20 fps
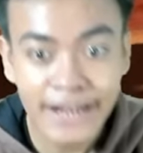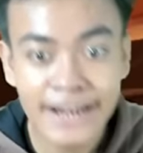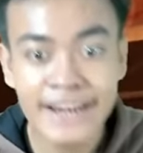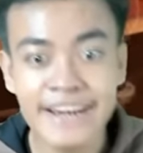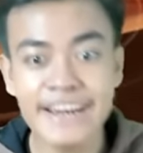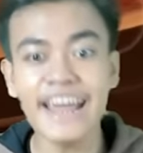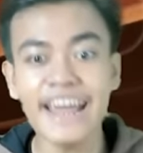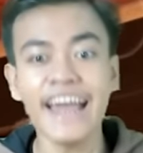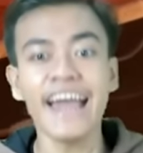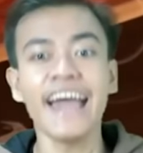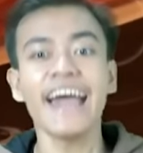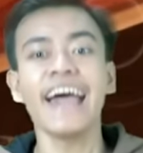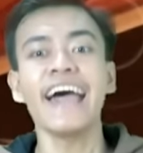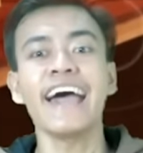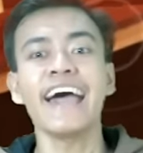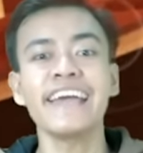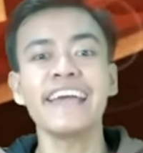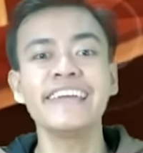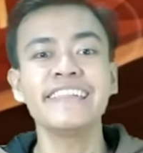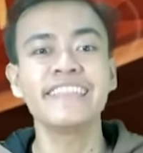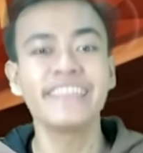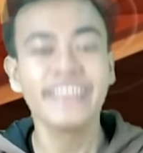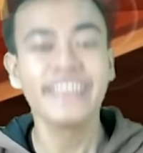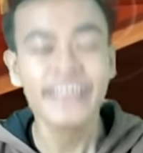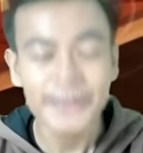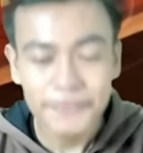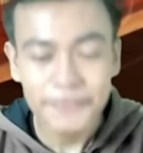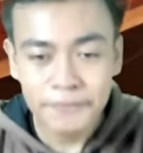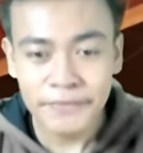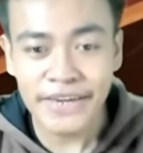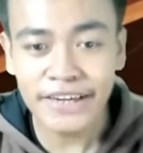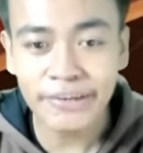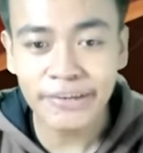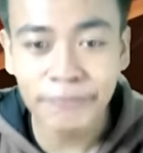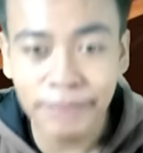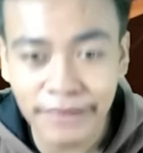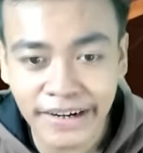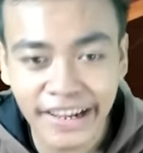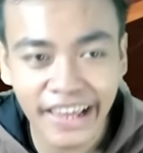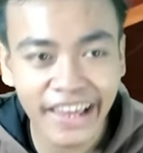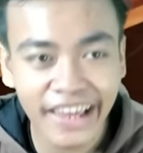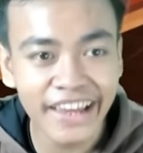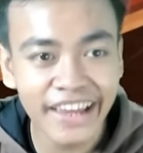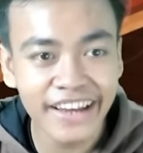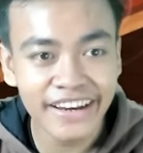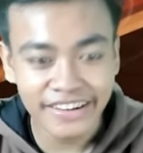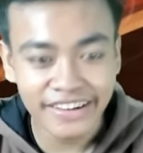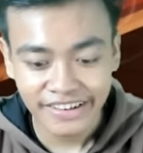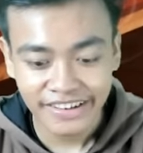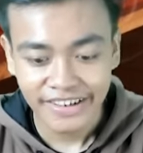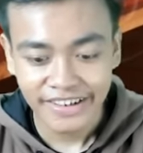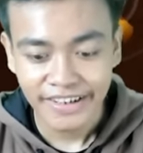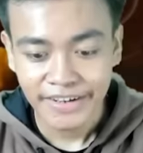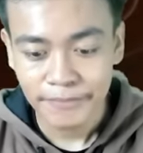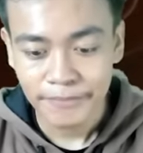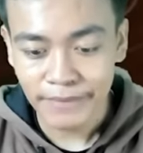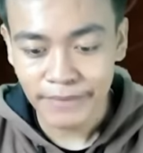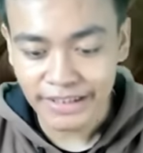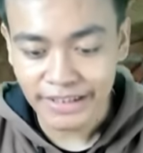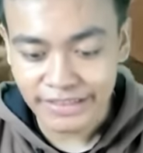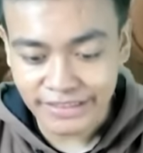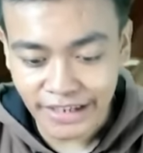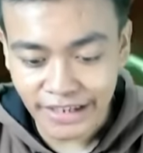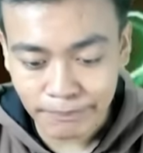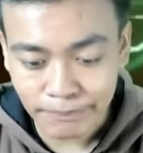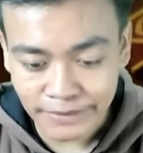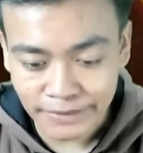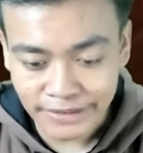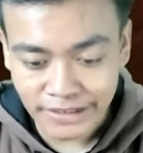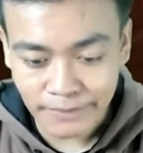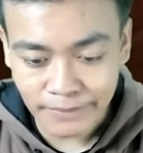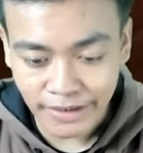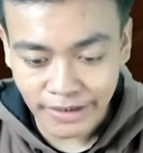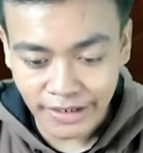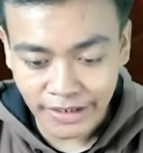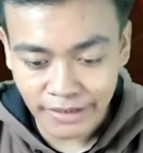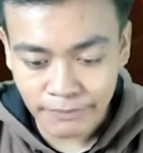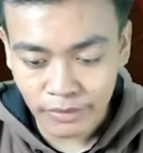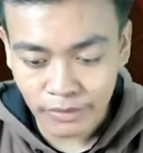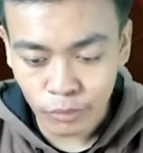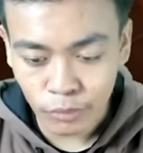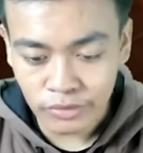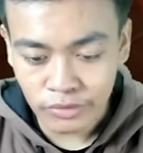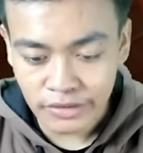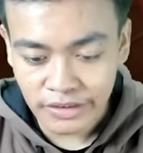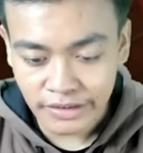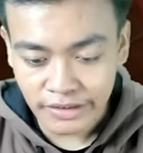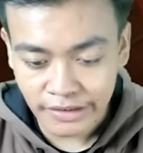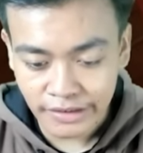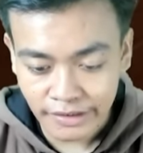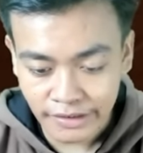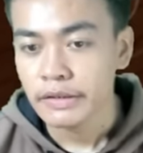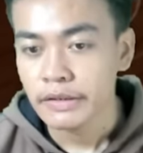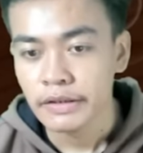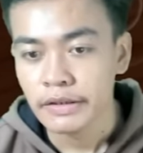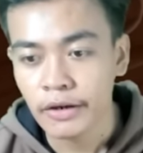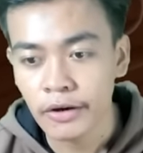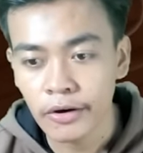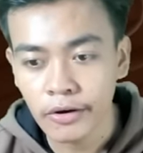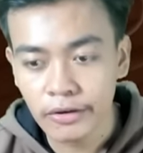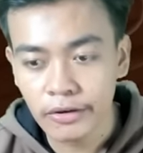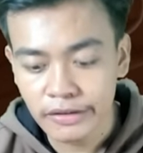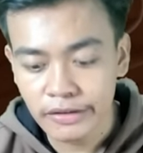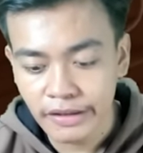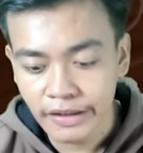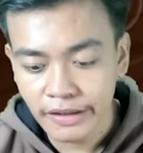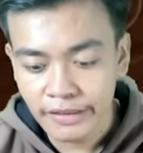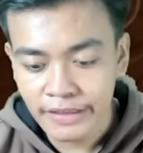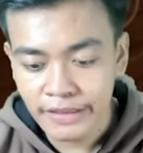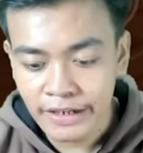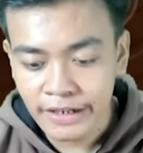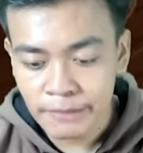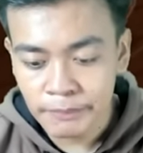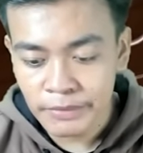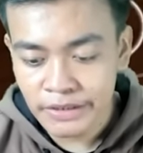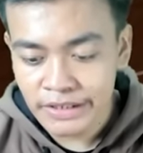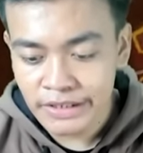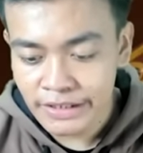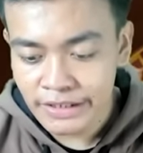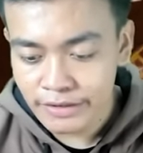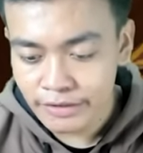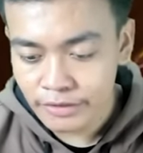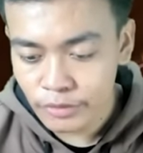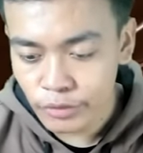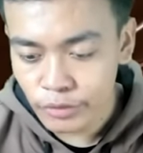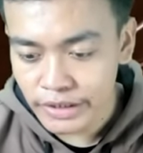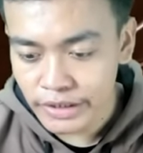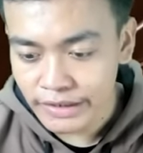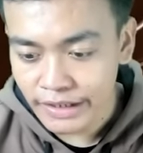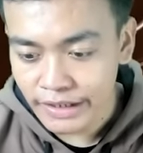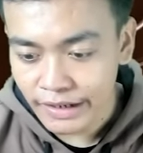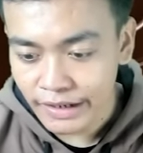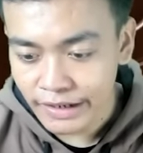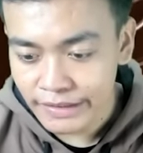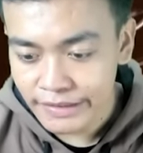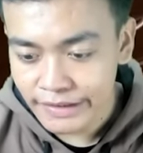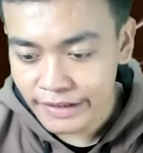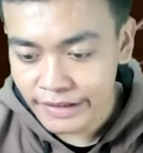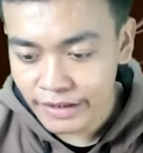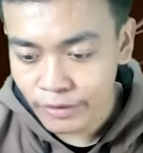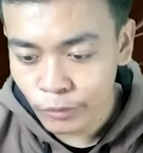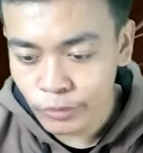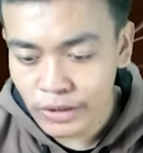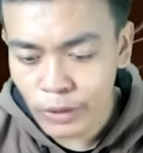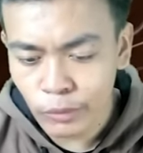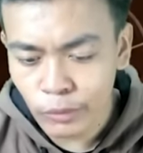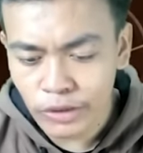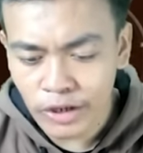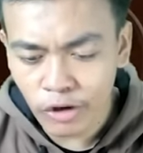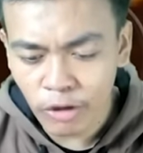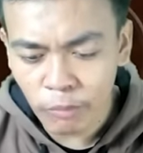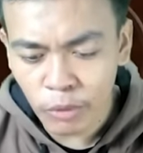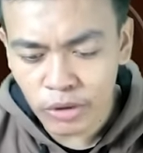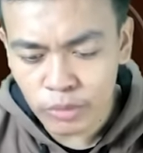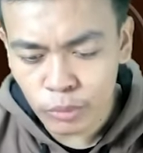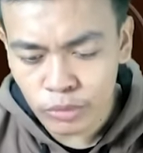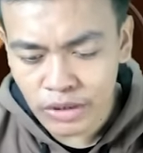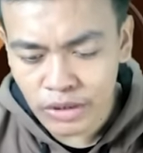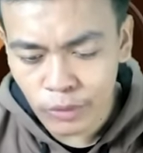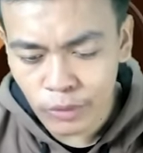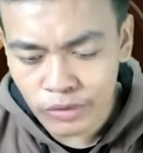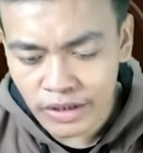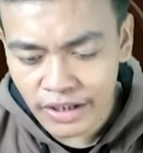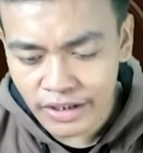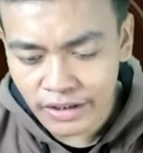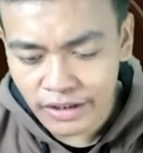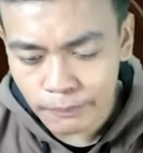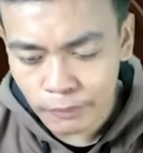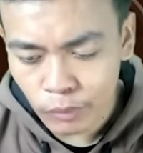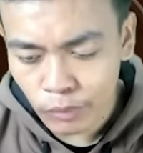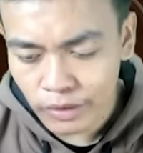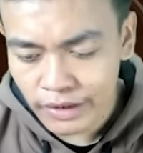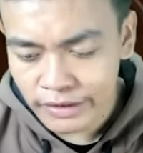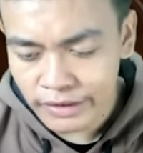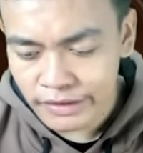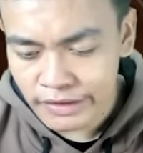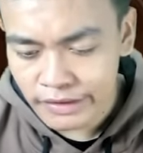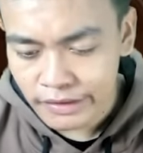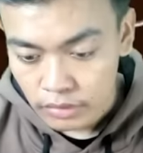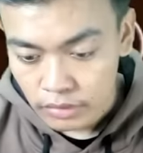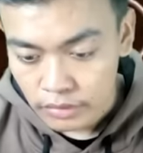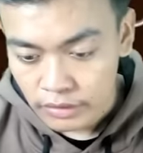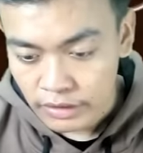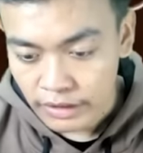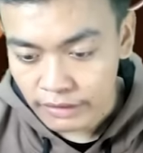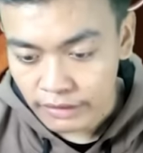Nice. Big Brain. Mantap, kita bakal ambil kuncinya, guys. Oke, jadi begitu ya caranya ya. Udah, udah robot, udah, udah, nggak perlu lagi. Nah,